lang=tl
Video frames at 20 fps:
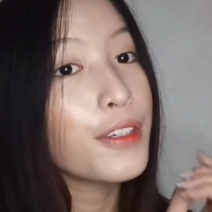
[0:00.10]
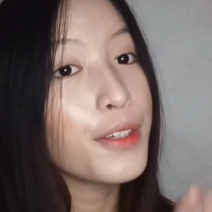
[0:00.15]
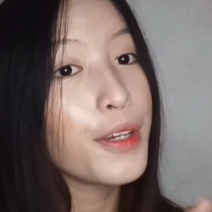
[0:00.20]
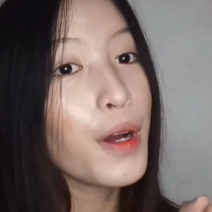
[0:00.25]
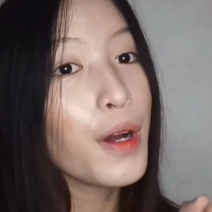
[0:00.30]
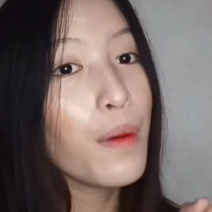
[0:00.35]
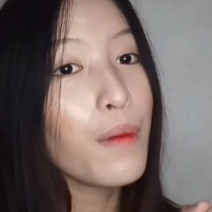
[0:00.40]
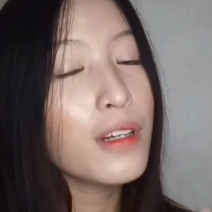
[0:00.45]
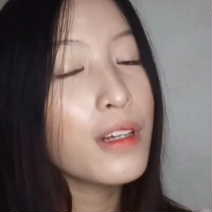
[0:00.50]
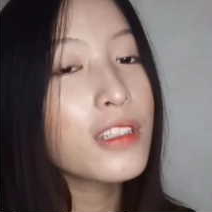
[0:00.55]
Yo,
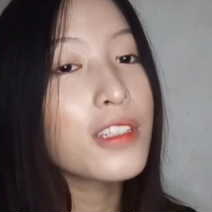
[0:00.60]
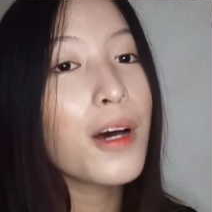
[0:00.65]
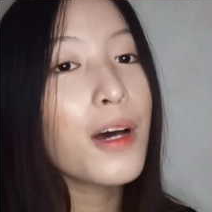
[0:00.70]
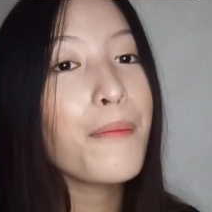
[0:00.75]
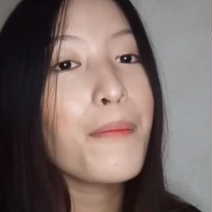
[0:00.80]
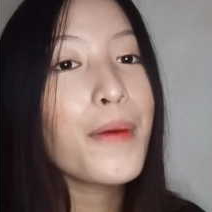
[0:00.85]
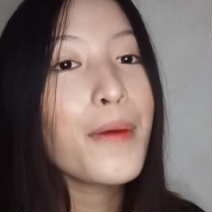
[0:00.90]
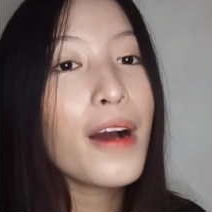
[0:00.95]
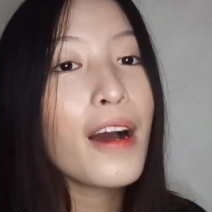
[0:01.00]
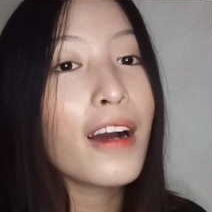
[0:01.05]
what's
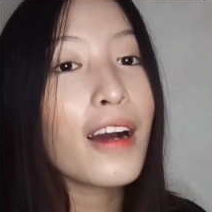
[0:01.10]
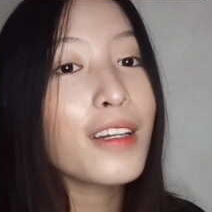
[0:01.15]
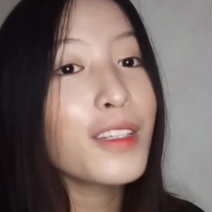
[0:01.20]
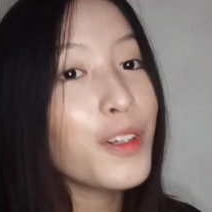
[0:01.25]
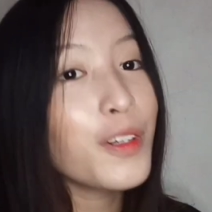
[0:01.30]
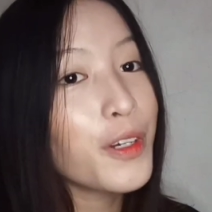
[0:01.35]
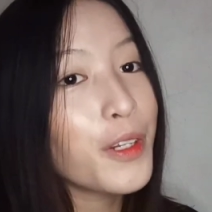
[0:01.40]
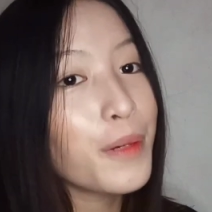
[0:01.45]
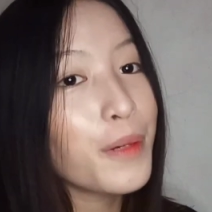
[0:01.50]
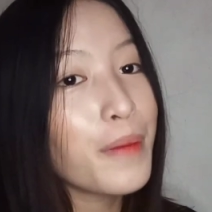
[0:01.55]
up mga
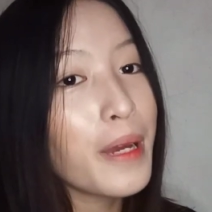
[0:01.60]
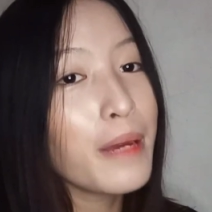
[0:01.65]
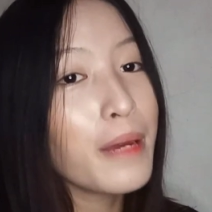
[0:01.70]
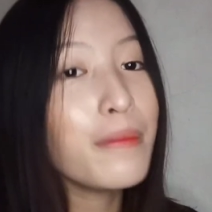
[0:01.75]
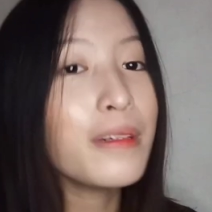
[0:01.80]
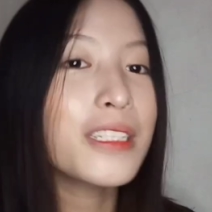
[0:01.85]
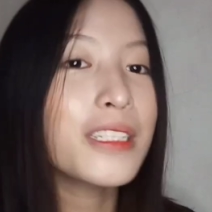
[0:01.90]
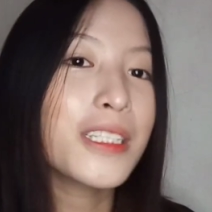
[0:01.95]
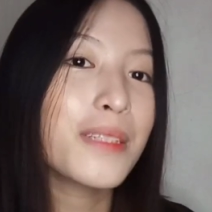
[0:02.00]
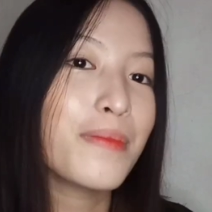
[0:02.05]
Kadona
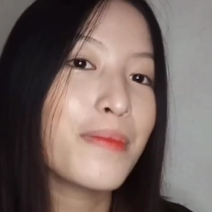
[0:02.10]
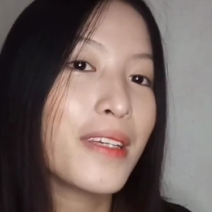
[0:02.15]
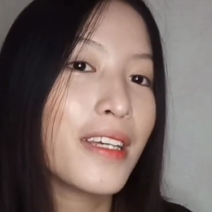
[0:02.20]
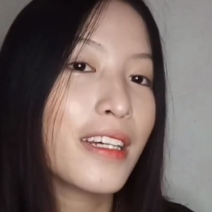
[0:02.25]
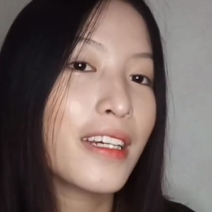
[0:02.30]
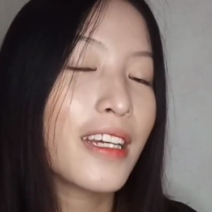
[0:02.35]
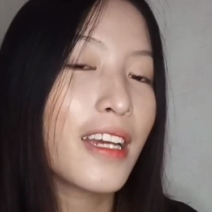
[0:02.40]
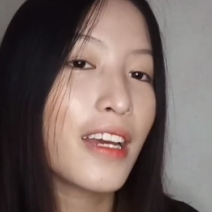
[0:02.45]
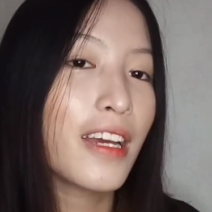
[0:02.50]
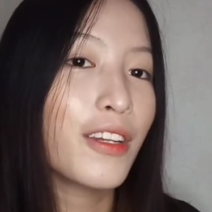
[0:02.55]
Babe? It's
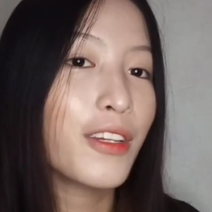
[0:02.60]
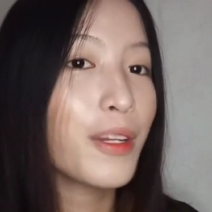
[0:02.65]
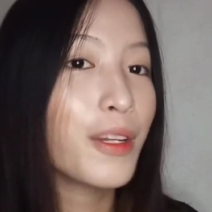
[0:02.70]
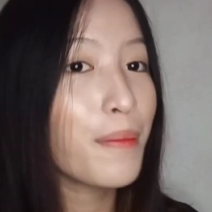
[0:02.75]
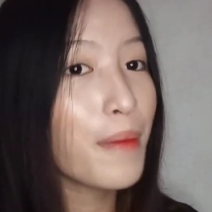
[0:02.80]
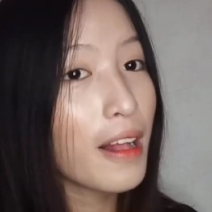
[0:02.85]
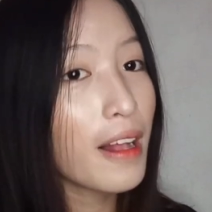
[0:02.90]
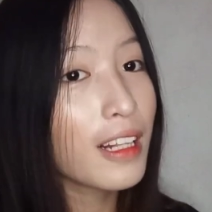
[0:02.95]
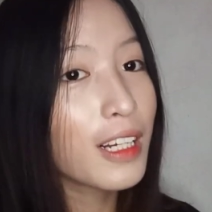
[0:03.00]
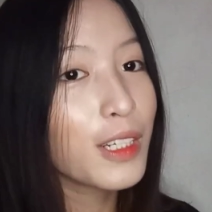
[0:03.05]
me again,
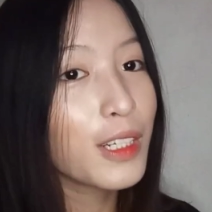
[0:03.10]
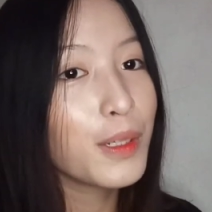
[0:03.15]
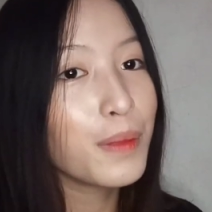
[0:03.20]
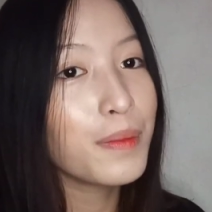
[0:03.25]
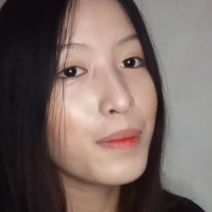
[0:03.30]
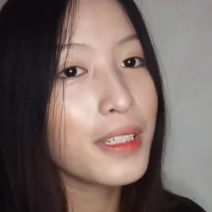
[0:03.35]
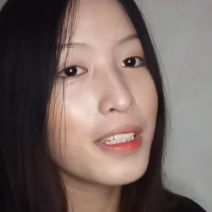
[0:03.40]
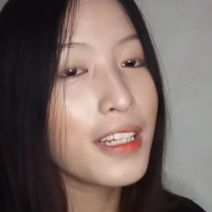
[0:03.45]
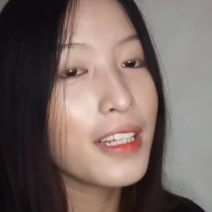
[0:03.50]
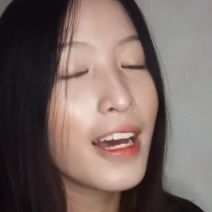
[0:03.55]
Annabelle
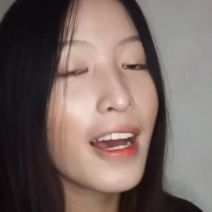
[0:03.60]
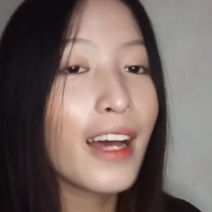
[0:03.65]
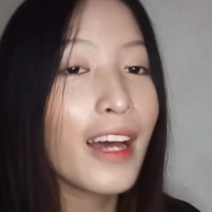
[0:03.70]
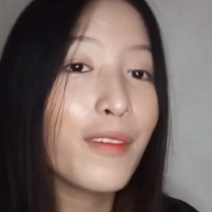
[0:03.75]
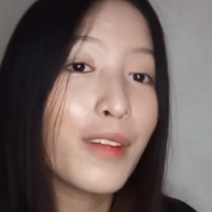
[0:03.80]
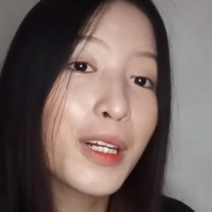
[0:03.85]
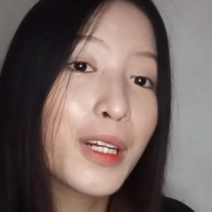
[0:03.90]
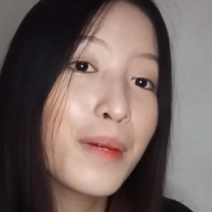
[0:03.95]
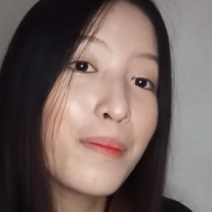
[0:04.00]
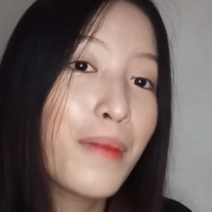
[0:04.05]
Conobida,
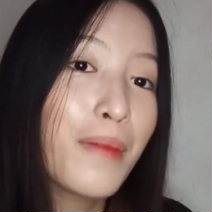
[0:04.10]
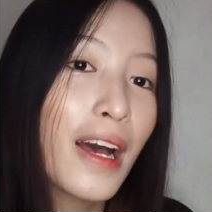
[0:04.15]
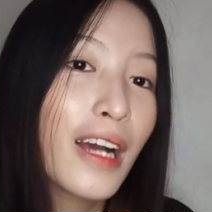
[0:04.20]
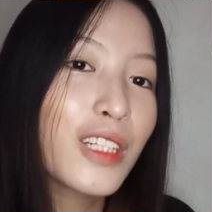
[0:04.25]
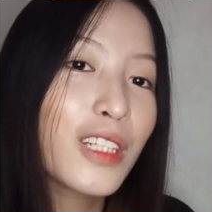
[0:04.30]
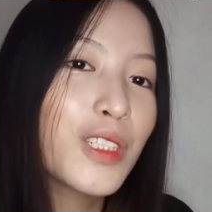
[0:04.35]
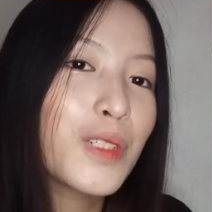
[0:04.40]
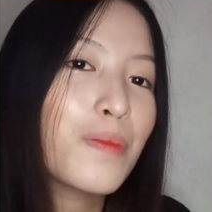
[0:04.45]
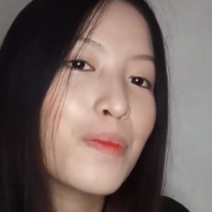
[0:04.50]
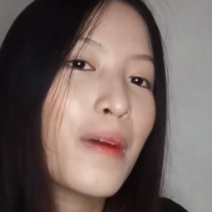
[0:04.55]
and welcome
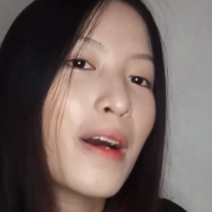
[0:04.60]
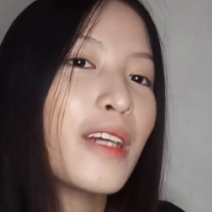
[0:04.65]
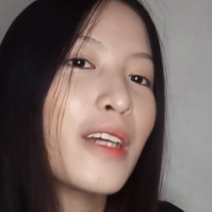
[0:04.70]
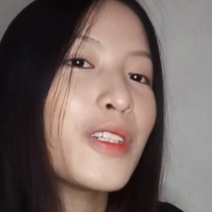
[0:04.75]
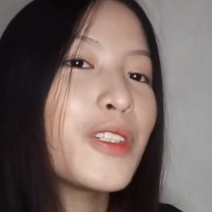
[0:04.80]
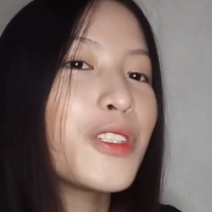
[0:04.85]
back to my